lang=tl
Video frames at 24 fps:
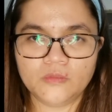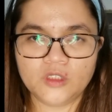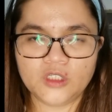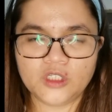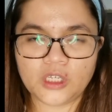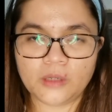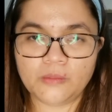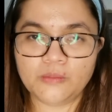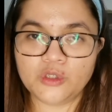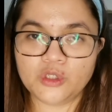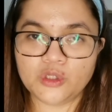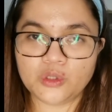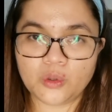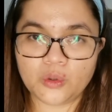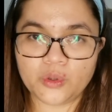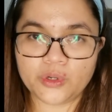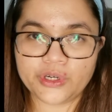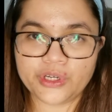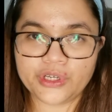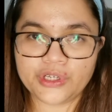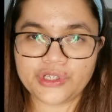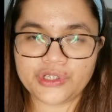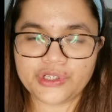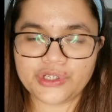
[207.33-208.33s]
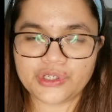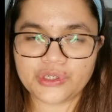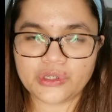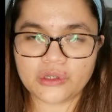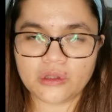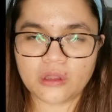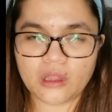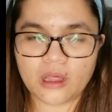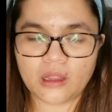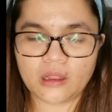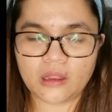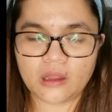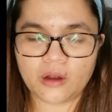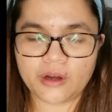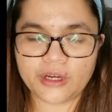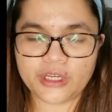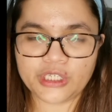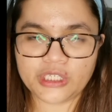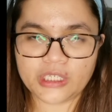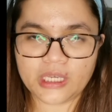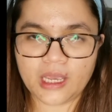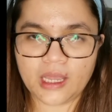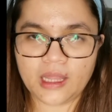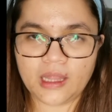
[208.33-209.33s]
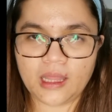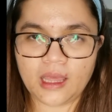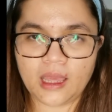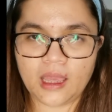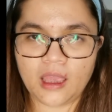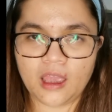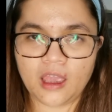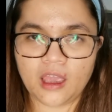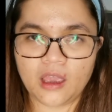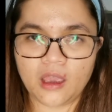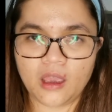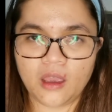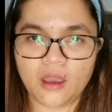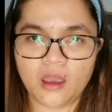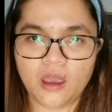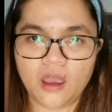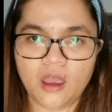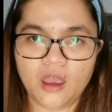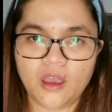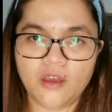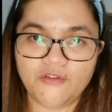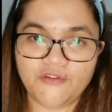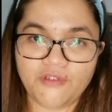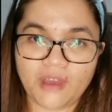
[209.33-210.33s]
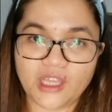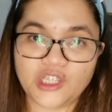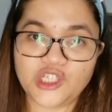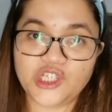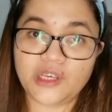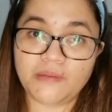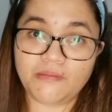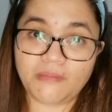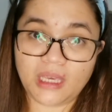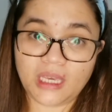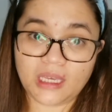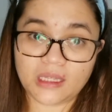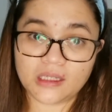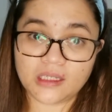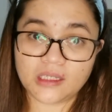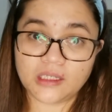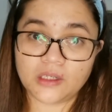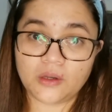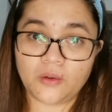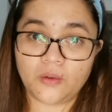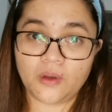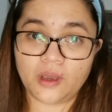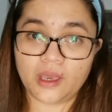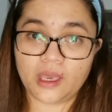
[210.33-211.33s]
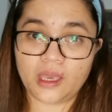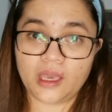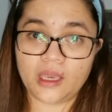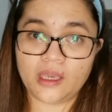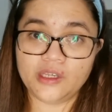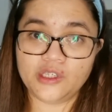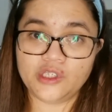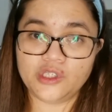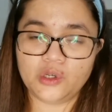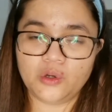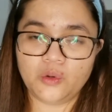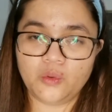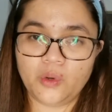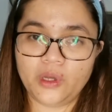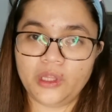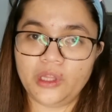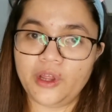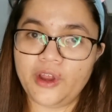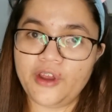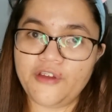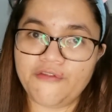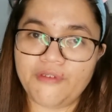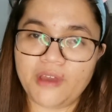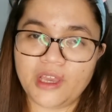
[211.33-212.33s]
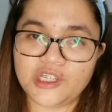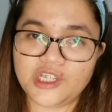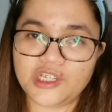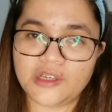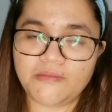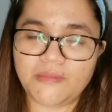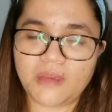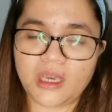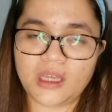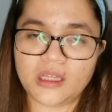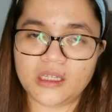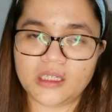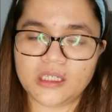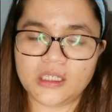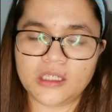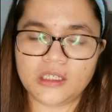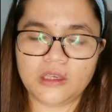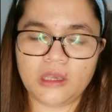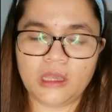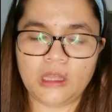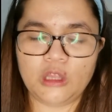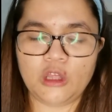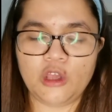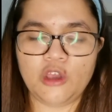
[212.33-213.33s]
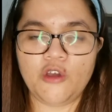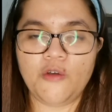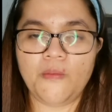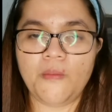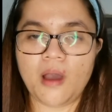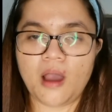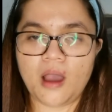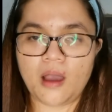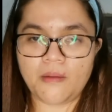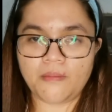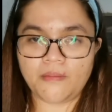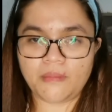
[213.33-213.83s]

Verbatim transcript: some stores that are selling veggie meats. Okay, so what are veggie meats? Ito yung mga